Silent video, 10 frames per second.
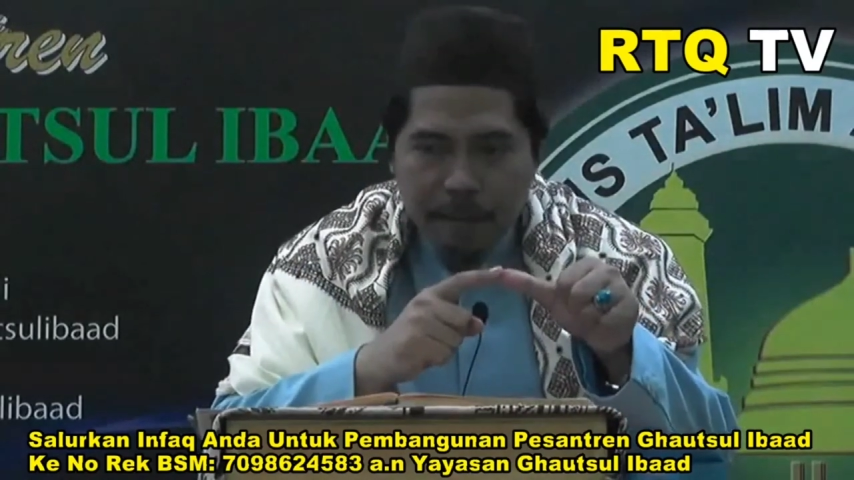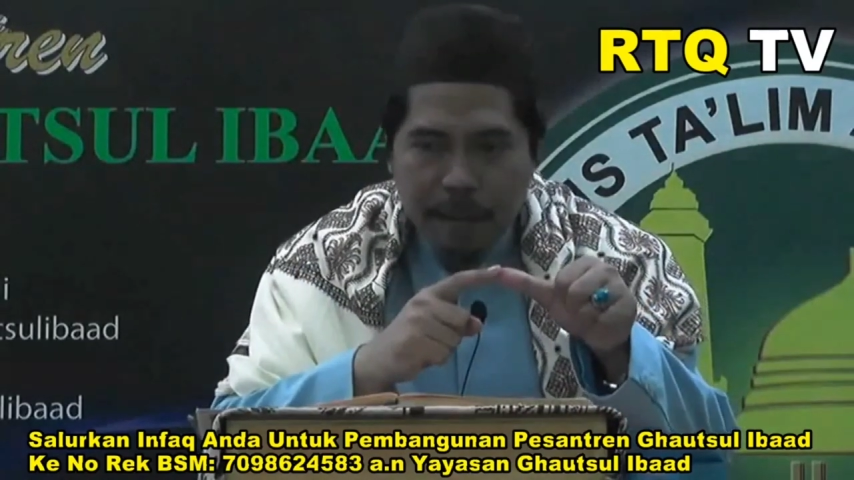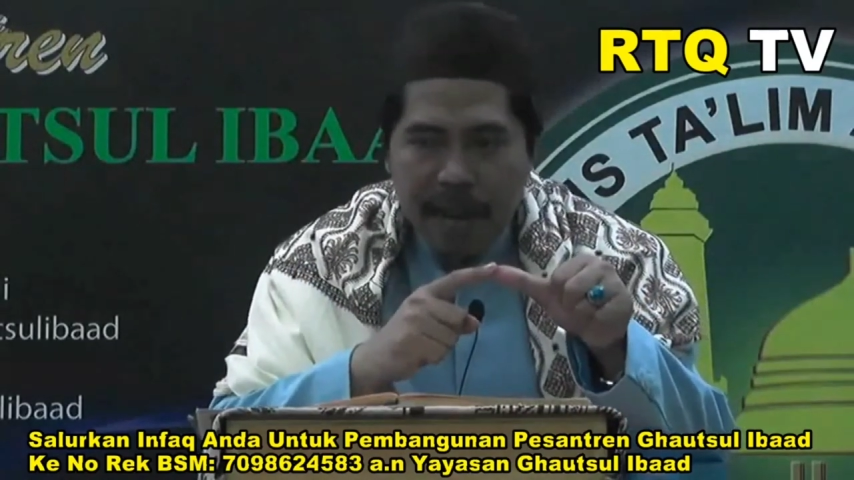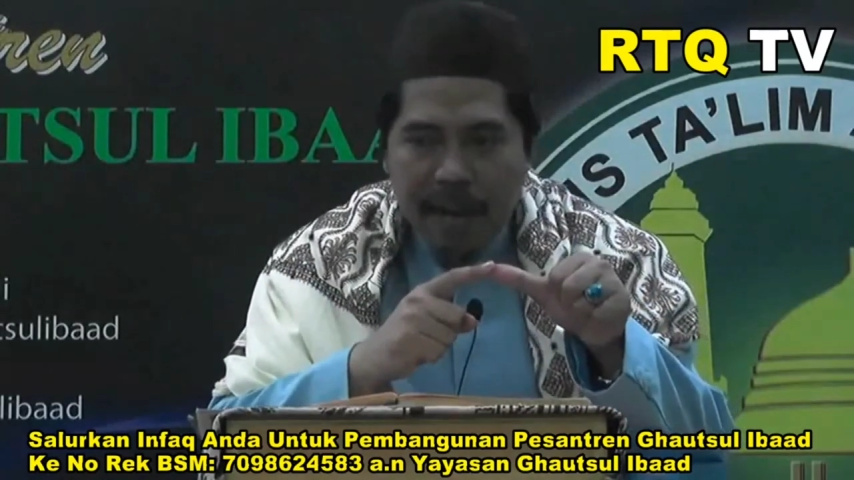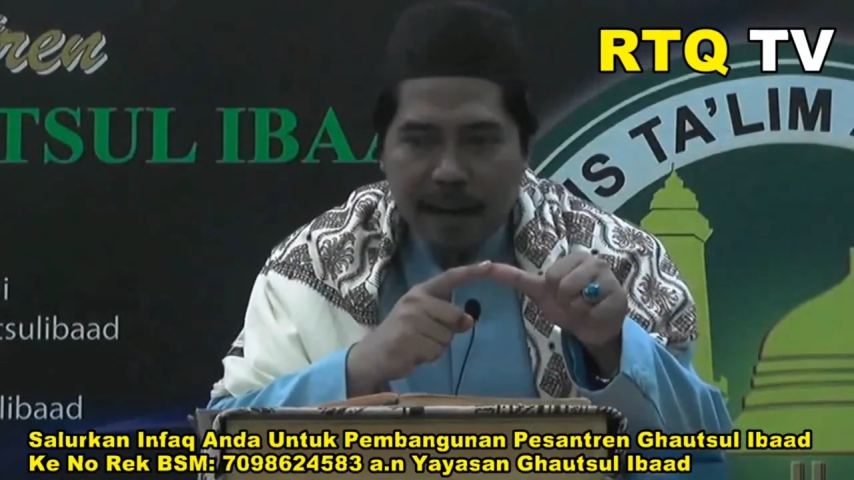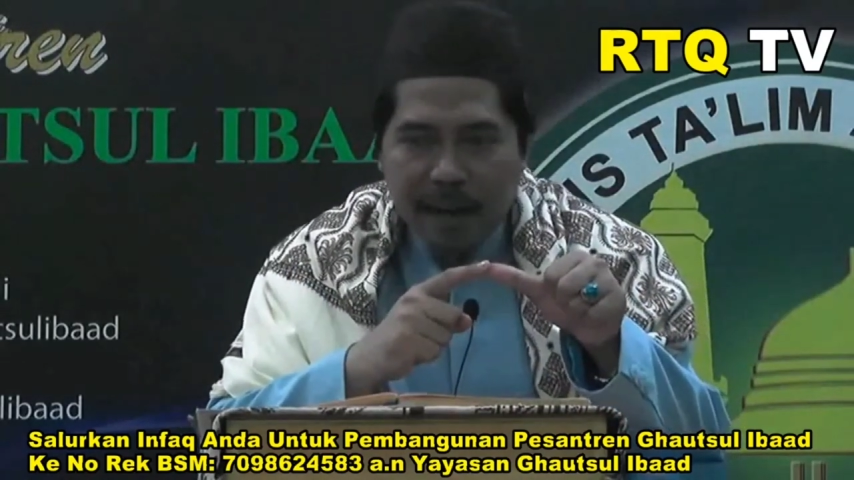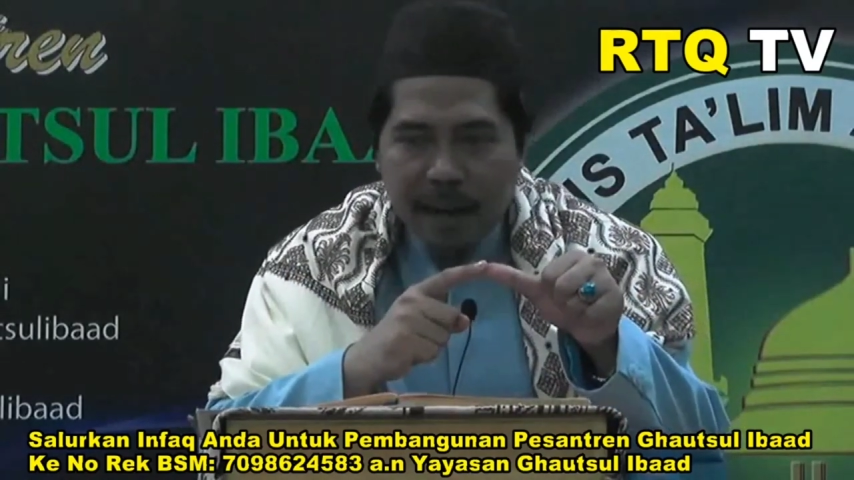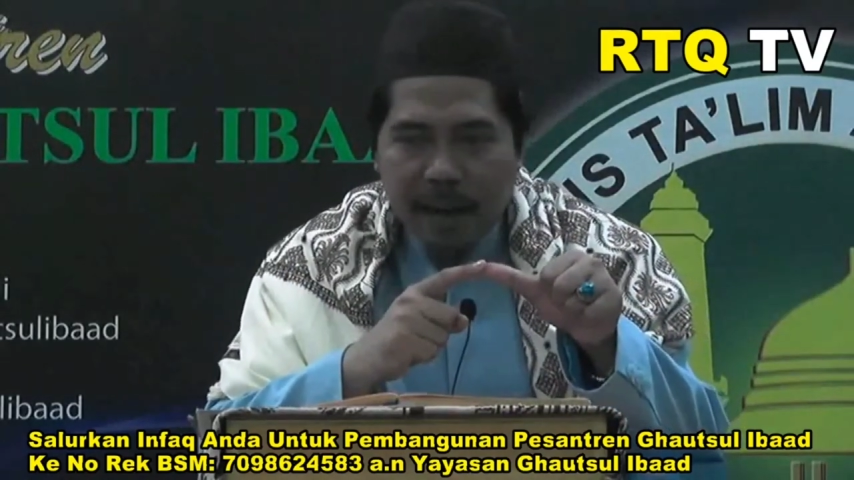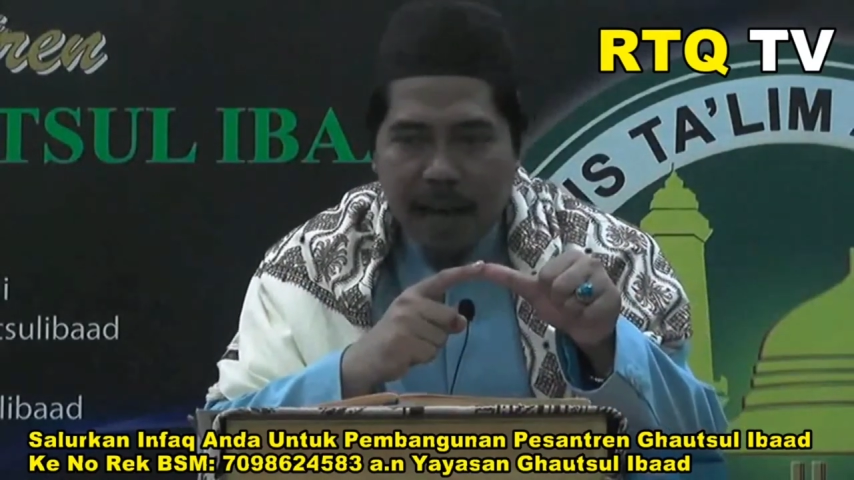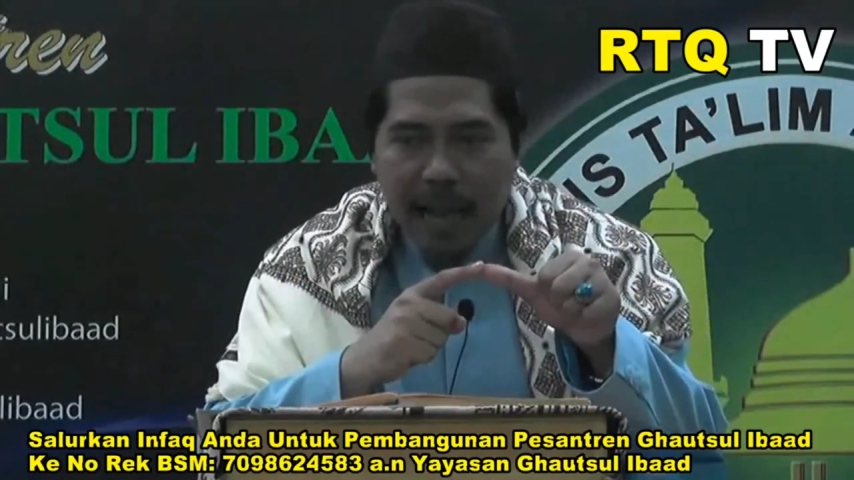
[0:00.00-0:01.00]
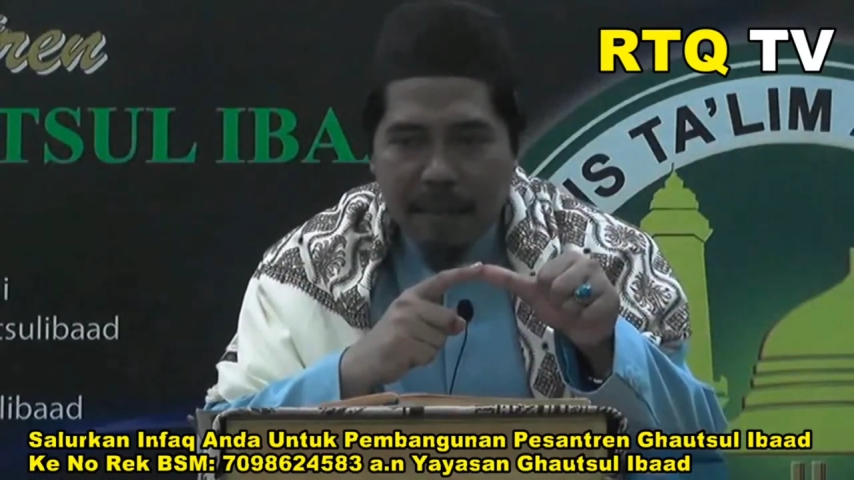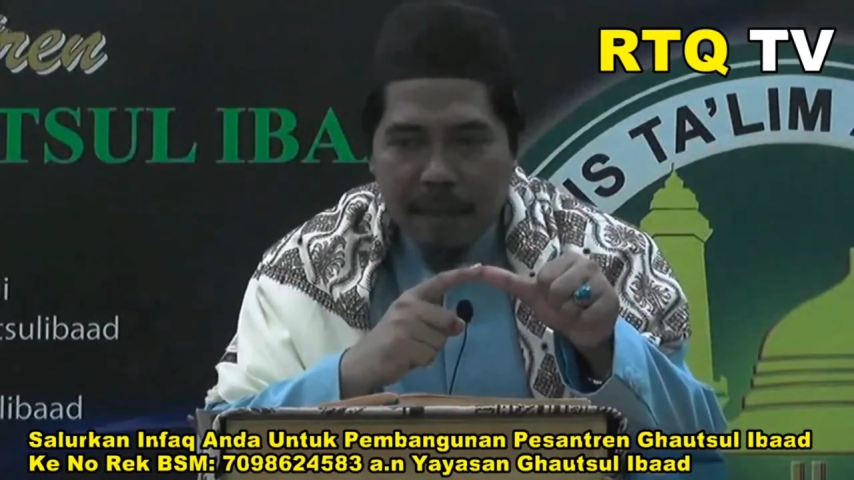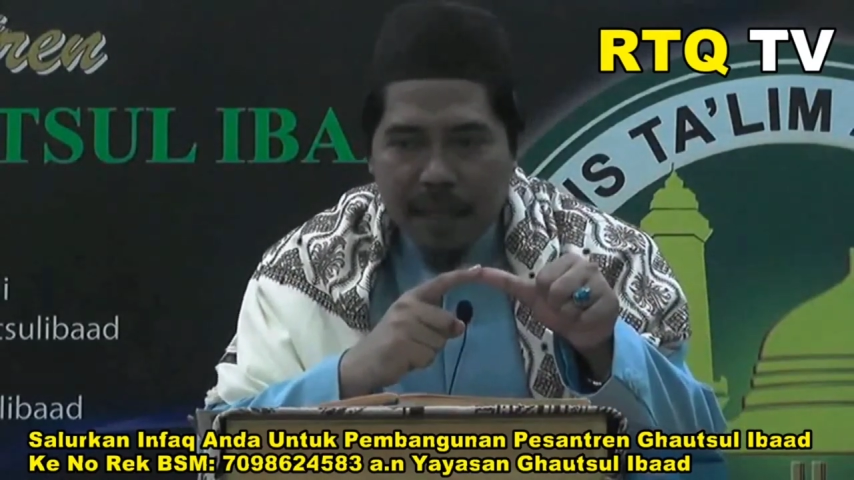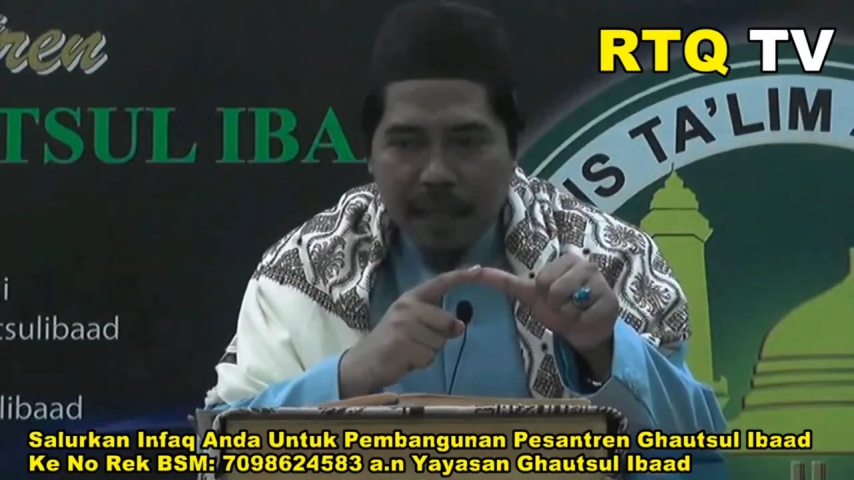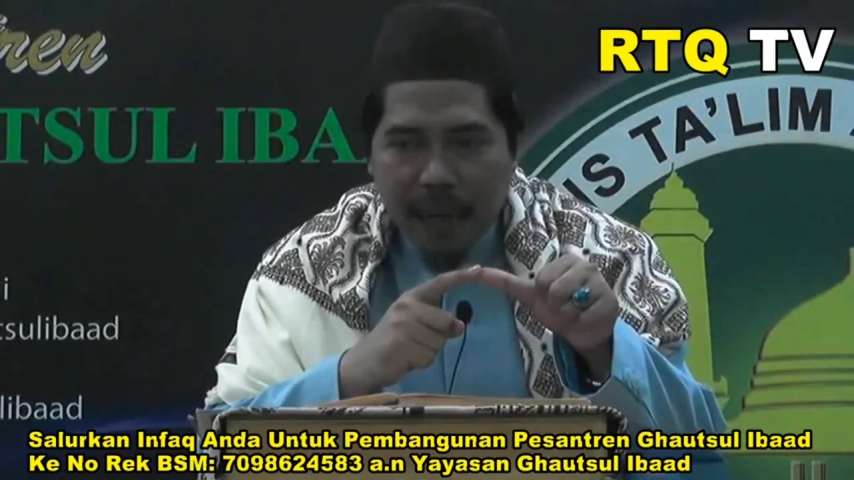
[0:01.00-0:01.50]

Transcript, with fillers: bareng ama